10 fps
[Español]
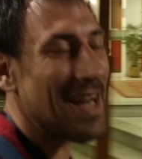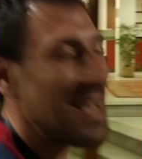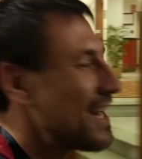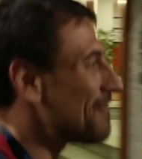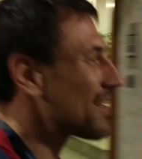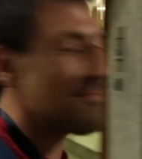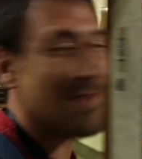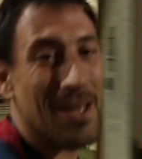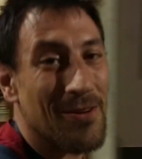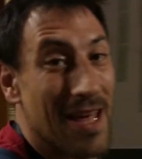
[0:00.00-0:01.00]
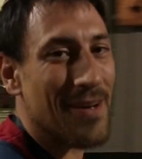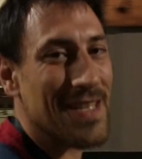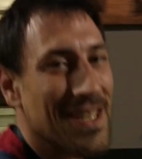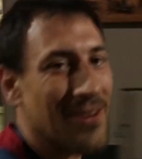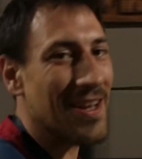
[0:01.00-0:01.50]
para ir a ver la película de
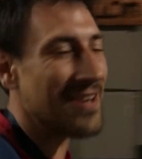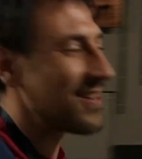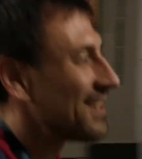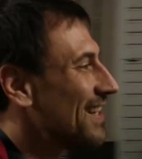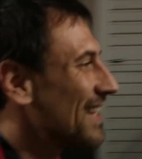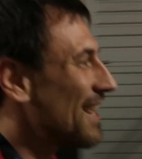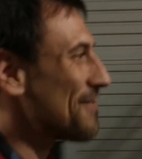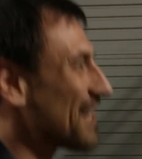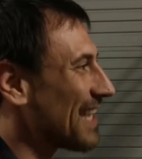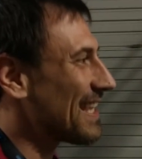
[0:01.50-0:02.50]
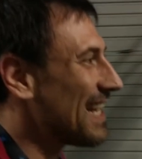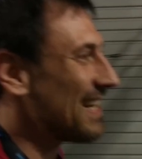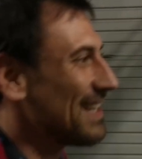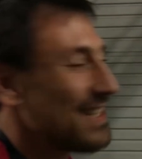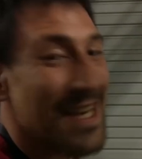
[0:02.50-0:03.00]
Guachicolero, a ver qué
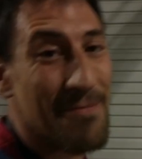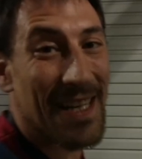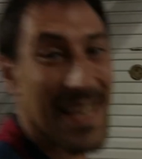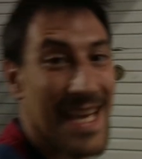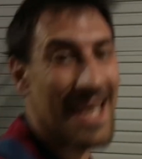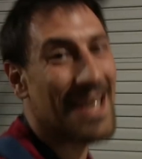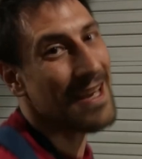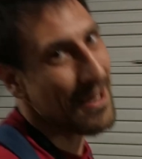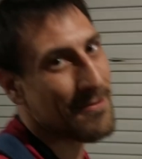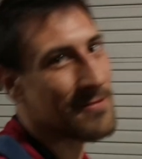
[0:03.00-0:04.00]
tal. Y aparte,